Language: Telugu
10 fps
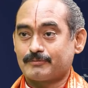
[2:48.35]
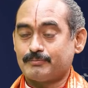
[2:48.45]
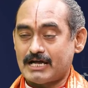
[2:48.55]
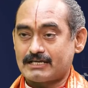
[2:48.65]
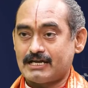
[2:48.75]

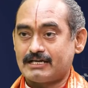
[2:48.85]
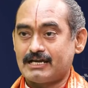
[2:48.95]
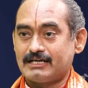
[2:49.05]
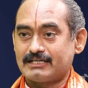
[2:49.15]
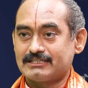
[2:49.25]
పారాయణ
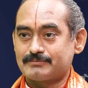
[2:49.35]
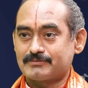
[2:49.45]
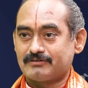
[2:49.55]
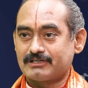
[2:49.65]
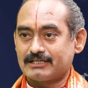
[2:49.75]
అంటే ఏం
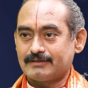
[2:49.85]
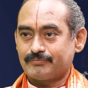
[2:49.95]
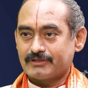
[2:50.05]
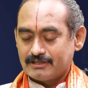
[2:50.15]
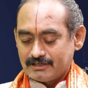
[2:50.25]
చెప్తామంటే
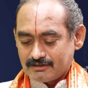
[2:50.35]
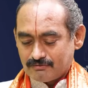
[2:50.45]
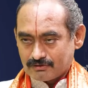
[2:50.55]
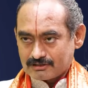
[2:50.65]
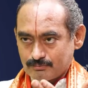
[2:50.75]

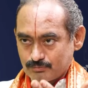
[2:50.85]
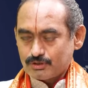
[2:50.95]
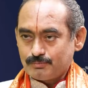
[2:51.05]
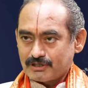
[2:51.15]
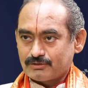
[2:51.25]
ఒక
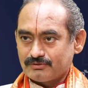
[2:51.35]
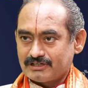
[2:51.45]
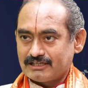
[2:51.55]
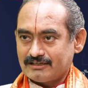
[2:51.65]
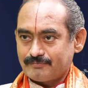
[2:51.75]
బుక్ పట్టుకొని